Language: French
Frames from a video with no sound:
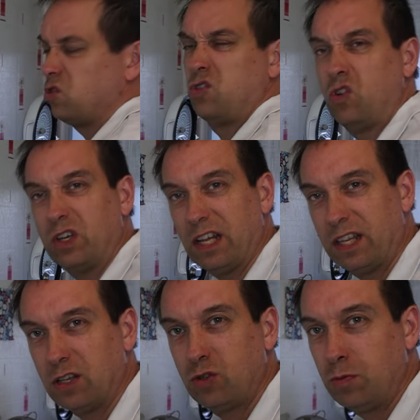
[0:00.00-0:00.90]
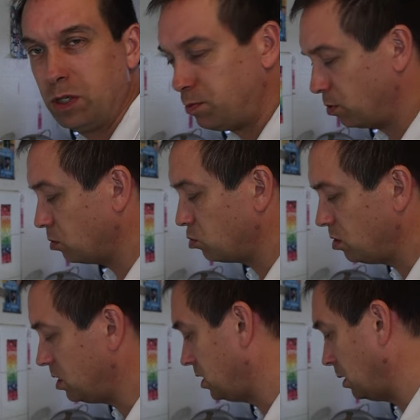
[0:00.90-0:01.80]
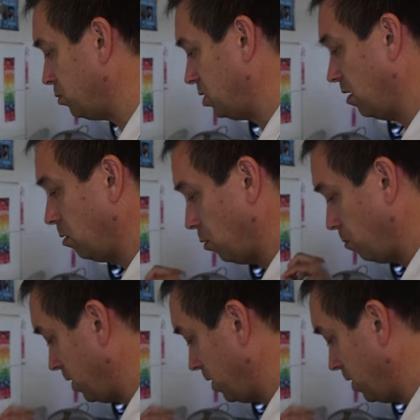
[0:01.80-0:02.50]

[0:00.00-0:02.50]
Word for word: Je vais en garder un tout petit peu. Comme je vous disais, ça peut servir pour